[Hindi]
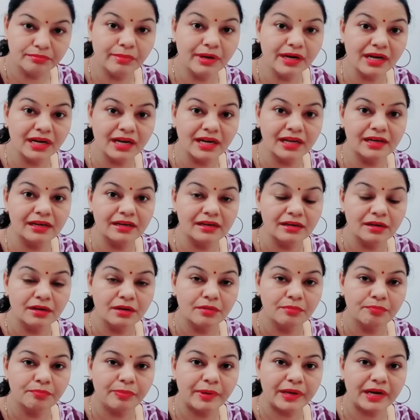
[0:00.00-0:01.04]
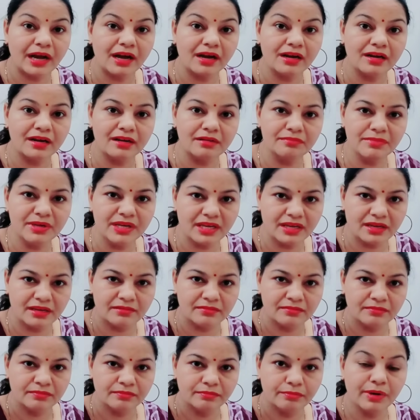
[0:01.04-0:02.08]
मंगल पराक्रम है
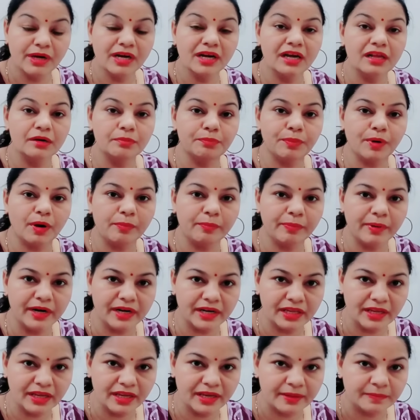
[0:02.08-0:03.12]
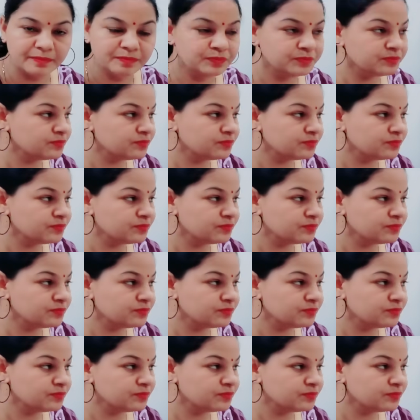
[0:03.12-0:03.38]
मंगल प्रॉपर्टी है